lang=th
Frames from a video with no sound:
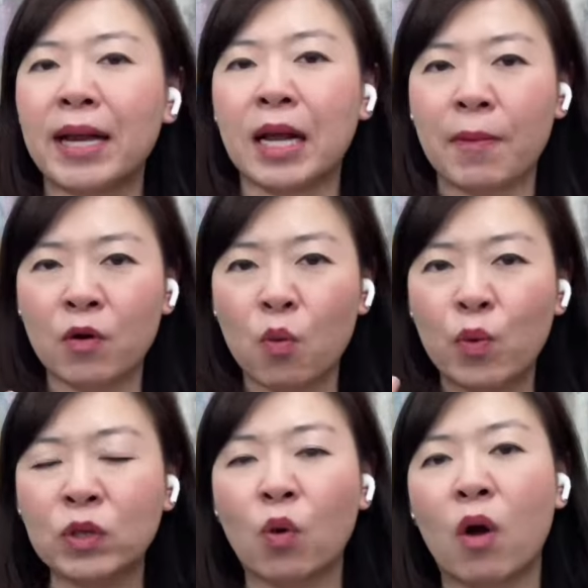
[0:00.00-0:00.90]
พันธ์กับอารมณ์
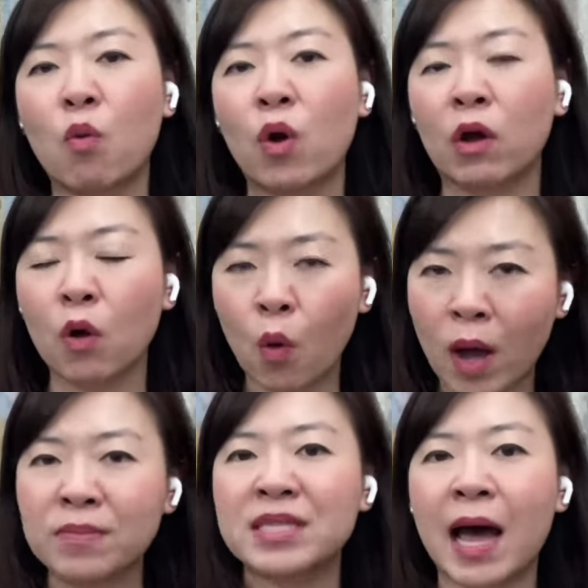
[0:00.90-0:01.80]
วิตกกังวลแล้วก็ควา
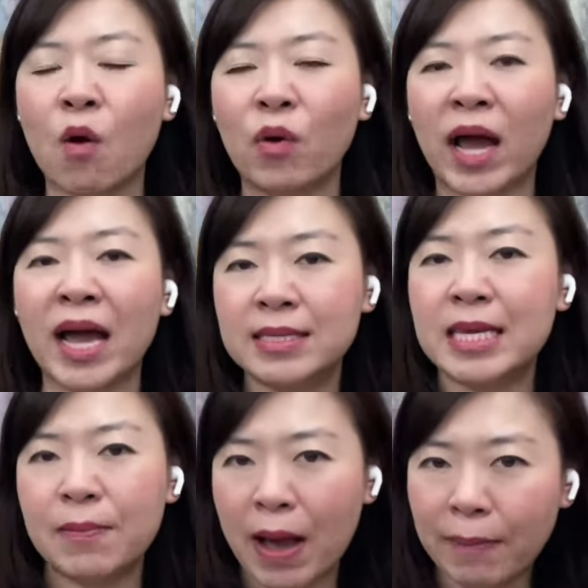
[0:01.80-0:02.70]
มเศร้านะคะ
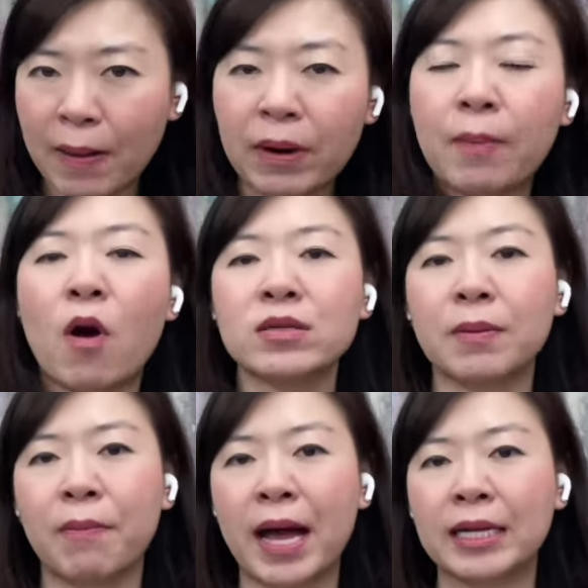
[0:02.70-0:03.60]
สี่ม้ามกับกระเพาะ
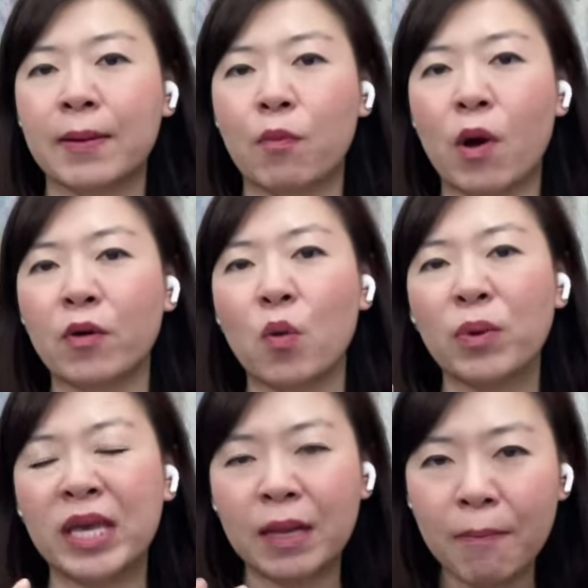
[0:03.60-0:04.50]
สัมพันธ์กับอารมณ์
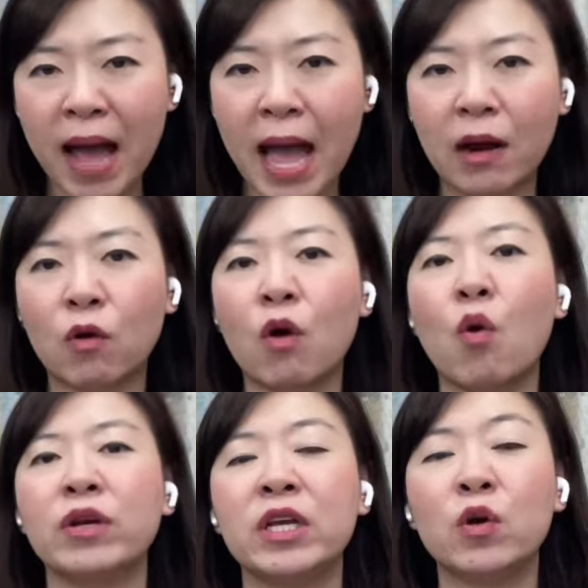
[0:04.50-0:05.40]
คิดมากแล้วก็
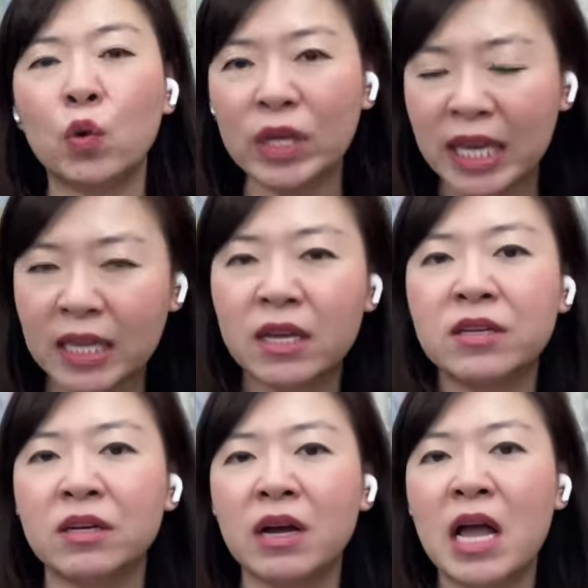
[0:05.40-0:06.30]
คนที่คุ้นคิด
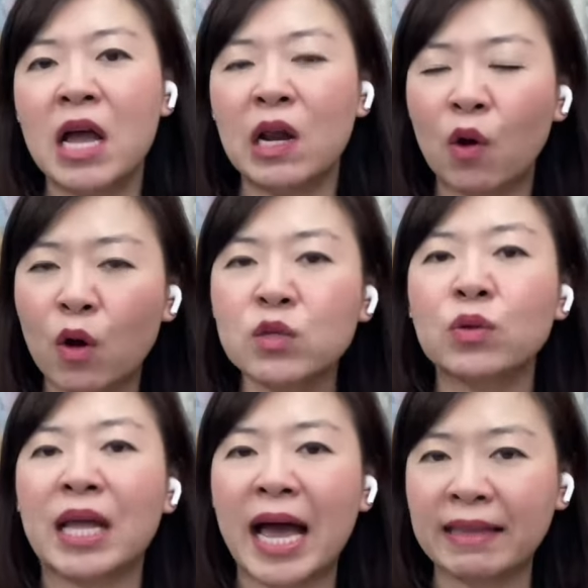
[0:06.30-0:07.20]
เยอะๆแล้วก็สุ
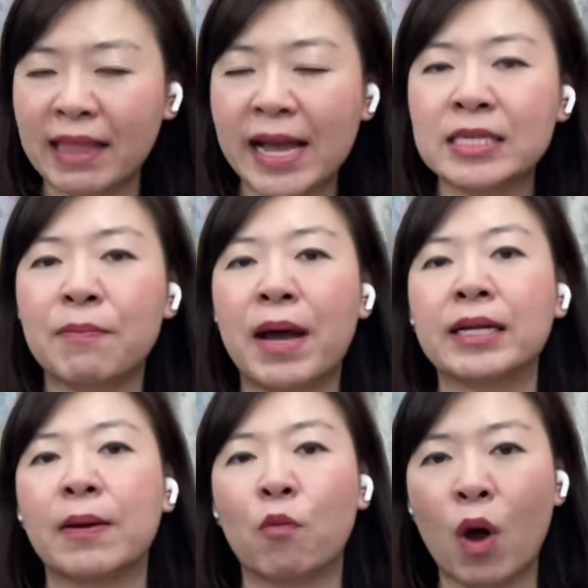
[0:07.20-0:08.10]
ดท้ายไตสัมพัน
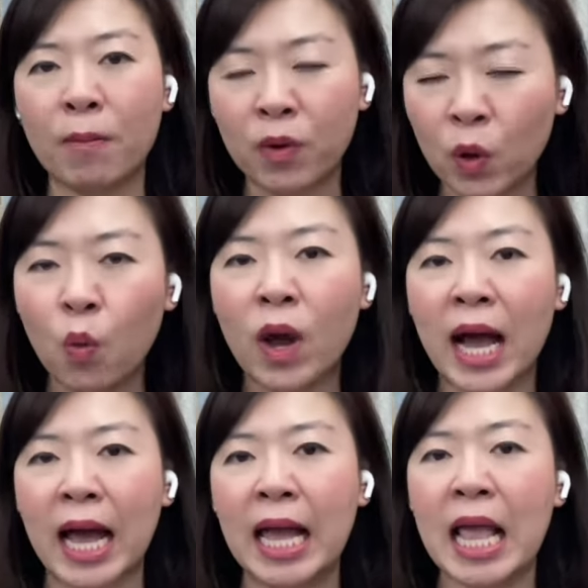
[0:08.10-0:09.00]
ธ์กับความกลัว
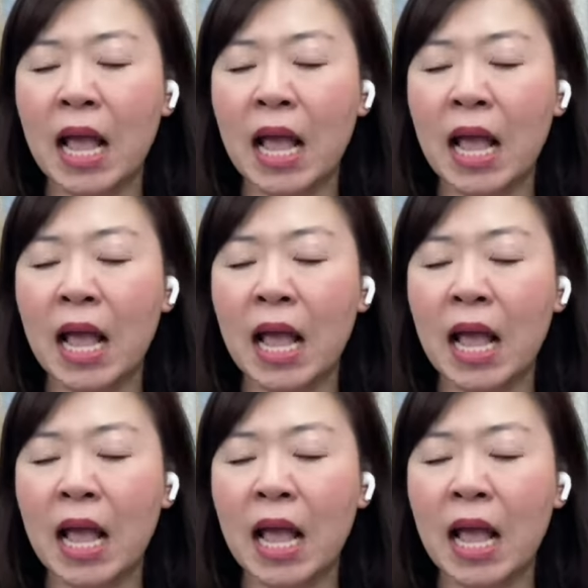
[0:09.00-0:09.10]
ค่ะ